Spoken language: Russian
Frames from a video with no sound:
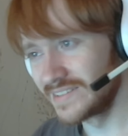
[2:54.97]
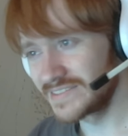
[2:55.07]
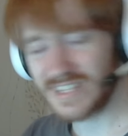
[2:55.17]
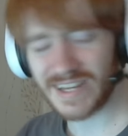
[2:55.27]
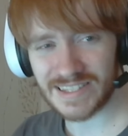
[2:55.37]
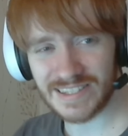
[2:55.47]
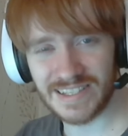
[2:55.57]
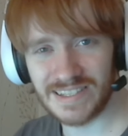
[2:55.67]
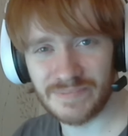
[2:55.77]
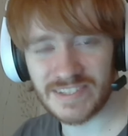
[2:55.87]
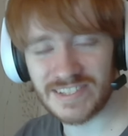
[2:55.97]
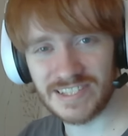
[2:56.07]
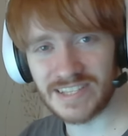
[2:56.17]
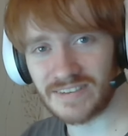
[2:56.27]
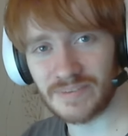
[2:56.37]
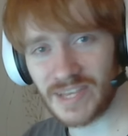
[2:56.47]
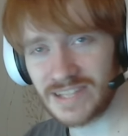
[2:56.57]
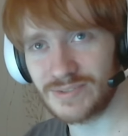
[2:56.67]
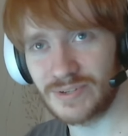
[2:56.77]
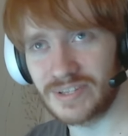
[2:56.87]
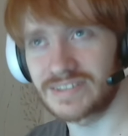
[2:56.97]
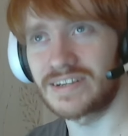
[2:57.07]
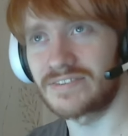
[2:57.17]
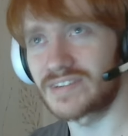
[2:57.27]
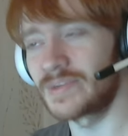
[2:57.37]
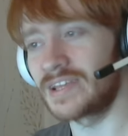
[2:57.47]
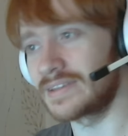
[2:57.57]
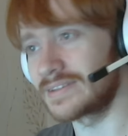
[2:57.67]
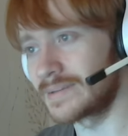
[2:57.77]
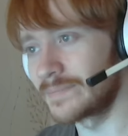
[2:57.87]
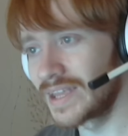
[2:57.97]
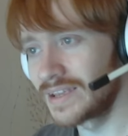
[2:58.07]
Все картинги, они почти одинаковые, меняется только оформление, да.